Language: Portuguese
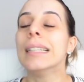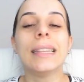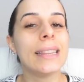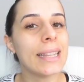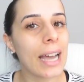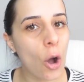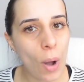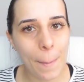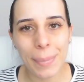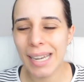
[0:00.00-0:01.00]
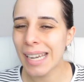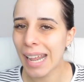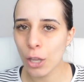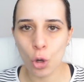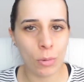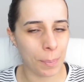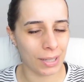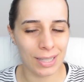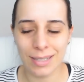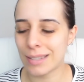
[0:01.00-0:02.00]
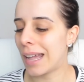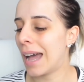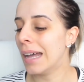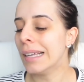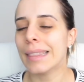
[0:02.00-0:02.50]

Não abri nenhuma pra testar,